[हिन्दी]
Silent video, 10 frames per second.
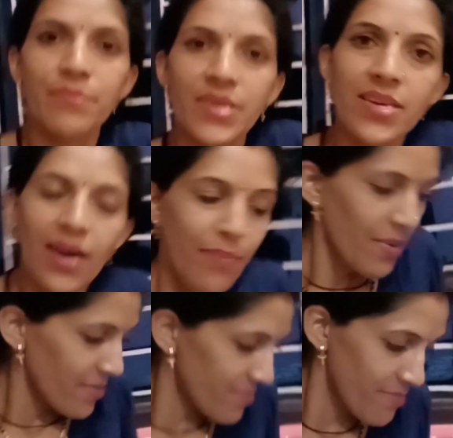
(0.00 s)
भी आप
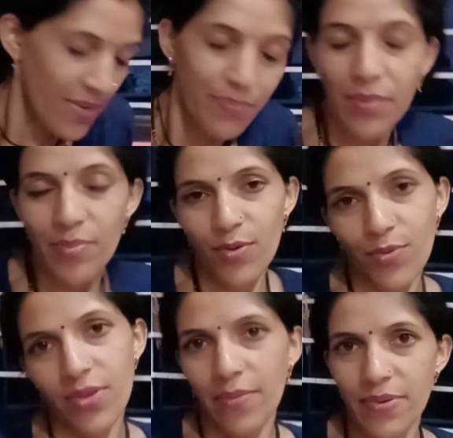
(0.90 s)
अपने ब्लॉग को
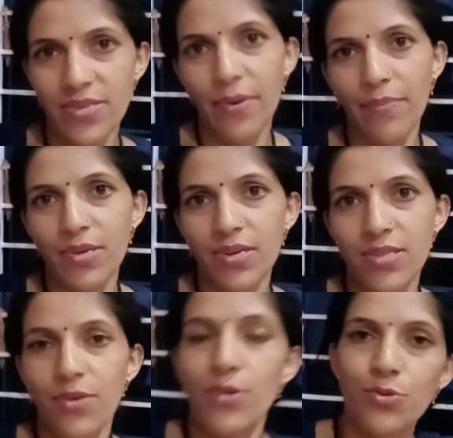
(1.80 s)
यहीं पर समाप्त करते
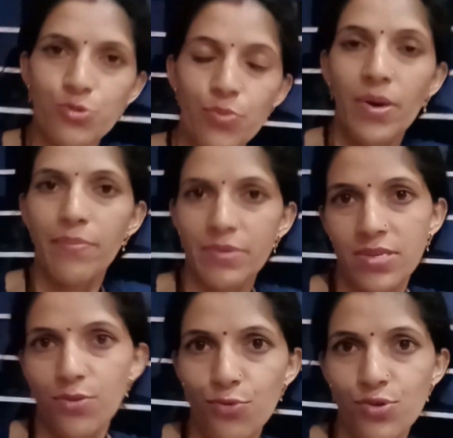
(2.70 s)
हैं और दोस्तों मैं आपके
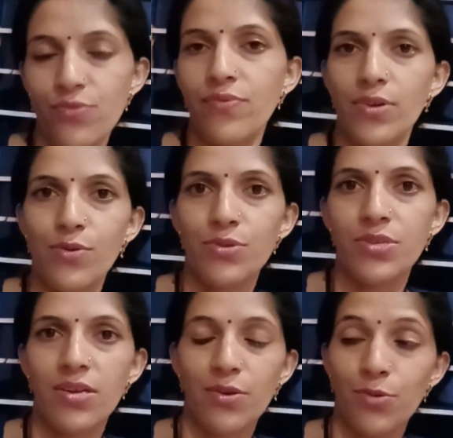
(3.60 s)
साथ कुछ वीडियो
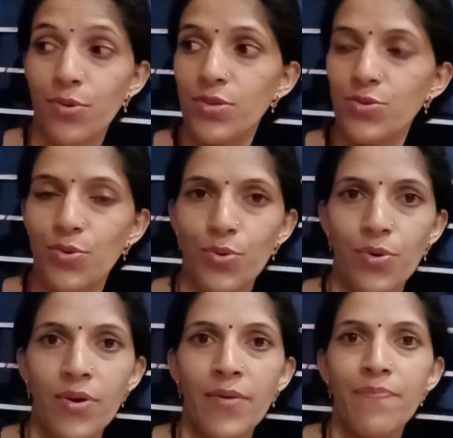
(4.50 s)
शेयर करूँगी जो
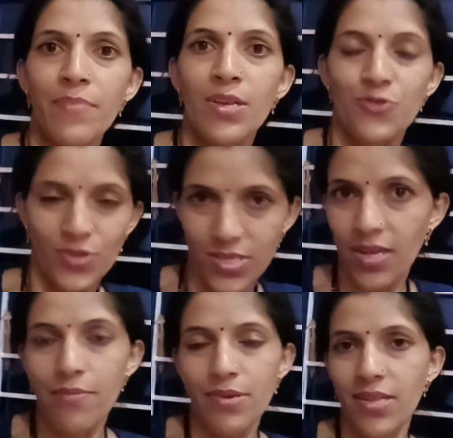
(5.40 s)
स्वच्छता
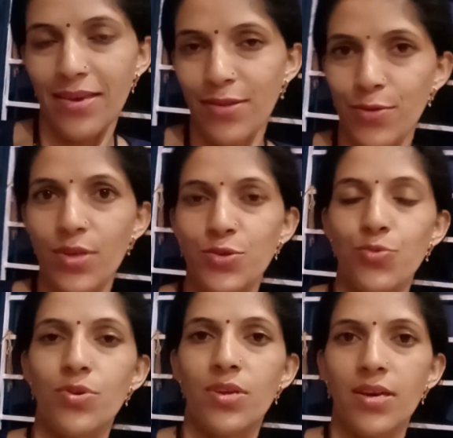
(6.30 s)
अभियान इन्होंने
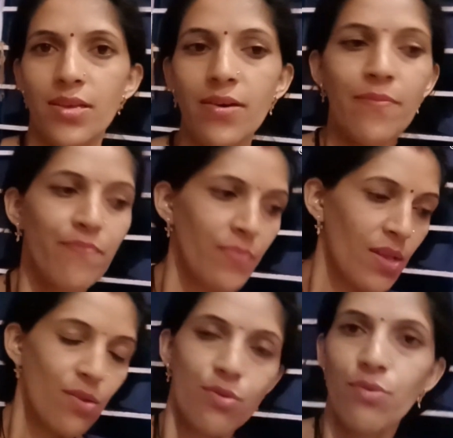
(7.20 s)
शूट किया था
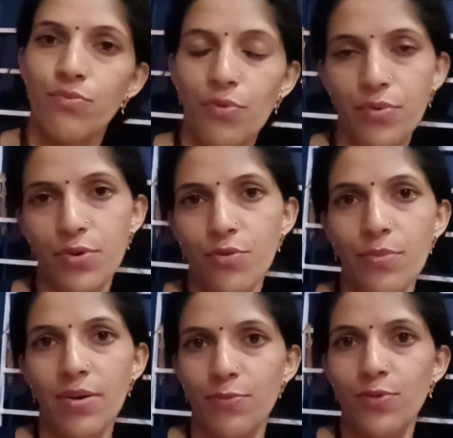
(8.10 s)
तो वो वीडियो मैं
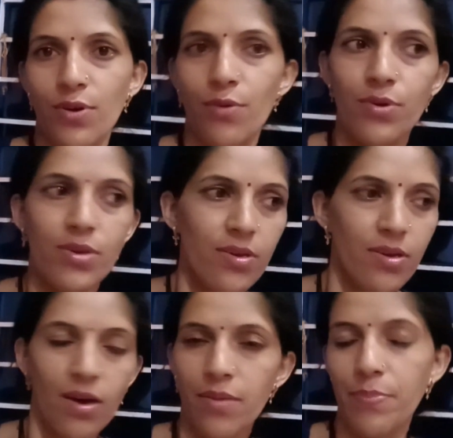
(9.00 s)
आपको दिखाऊंगी
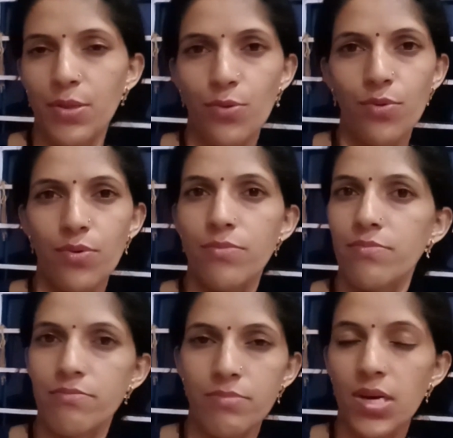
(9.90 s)
घर पे तो
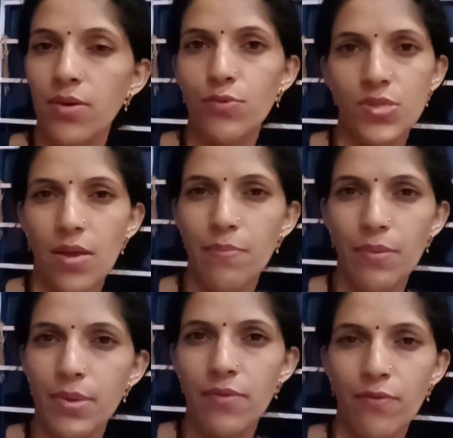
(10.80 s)
मैं उस टाइम पे
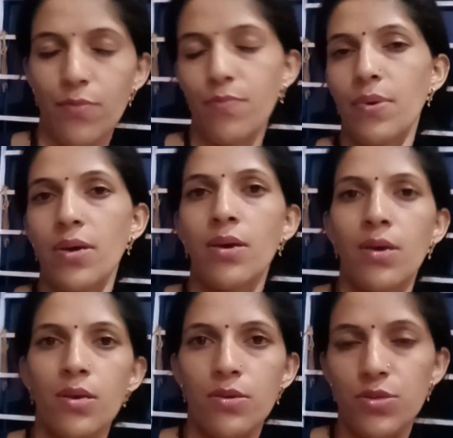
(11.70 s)
मेरे फ़ोन पे
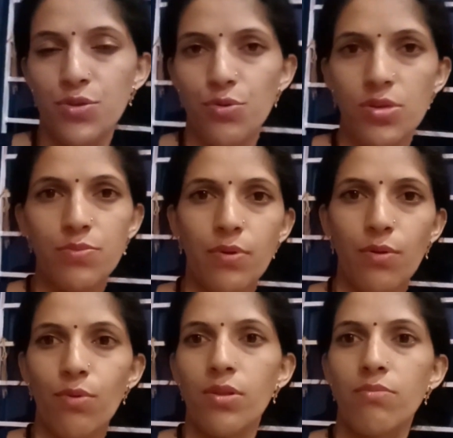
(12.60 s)
स्टोरेज
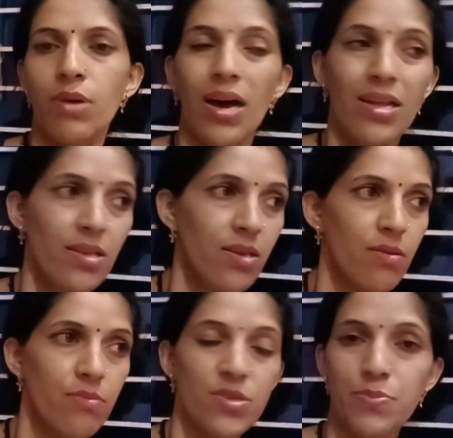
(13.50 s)
बिल्कुल था नहीं
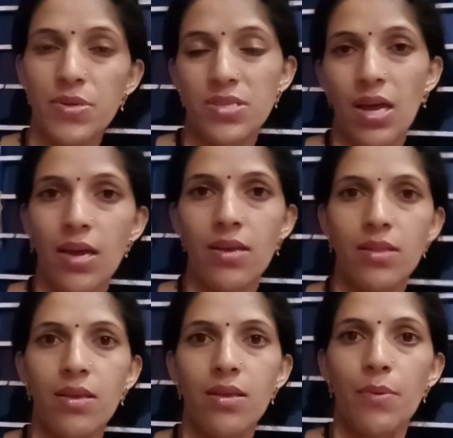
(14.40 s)
कि स्पेस था ही नहीं
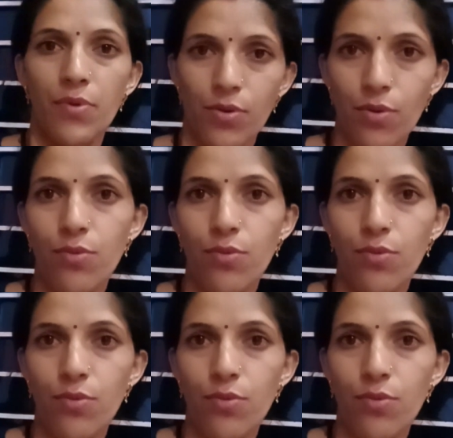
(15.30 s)
कि मैं वीडियो